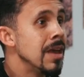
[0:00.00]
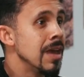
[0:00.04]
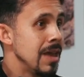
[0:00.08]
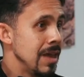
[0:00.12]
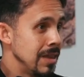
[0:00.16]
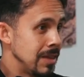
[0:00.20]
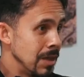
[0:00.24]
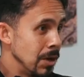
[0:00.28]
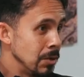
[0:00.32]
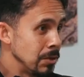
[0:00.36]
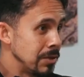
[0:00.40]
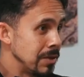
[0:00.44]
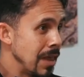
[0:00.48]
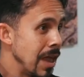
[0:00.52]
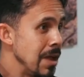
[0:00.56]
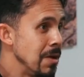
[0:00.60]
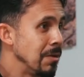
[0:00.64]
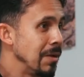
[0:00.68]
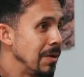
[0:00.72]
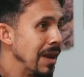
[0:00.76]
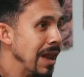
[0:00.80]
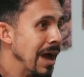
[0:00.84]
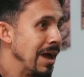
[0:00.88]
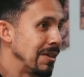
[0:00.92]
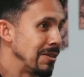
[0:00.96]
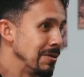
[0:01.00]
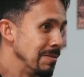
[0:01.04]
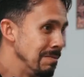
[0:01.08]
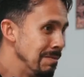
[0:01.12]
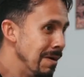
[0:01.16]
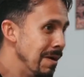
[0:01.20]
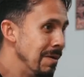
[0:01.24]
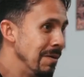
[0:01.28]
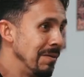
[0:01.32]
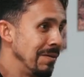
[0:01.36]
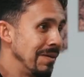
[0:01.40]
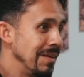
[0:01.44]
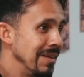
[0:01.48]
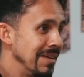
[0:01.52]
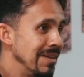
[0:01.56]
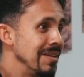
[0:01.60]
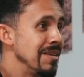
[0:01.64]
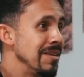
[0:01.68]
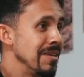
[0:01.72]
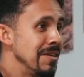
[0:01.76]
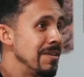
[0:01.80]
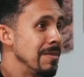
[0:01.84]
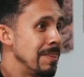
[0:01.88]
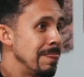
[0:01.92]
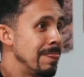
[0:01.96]
Então tem o lado bom. Sim,
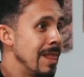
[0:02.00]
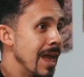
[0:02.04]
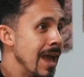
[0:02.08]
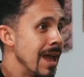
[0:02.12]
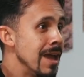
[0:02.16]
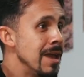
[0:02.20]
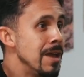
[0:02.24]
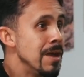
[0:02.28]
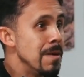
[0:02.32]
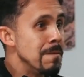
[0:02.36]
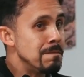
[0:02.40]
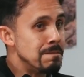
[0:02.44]
sim. Né?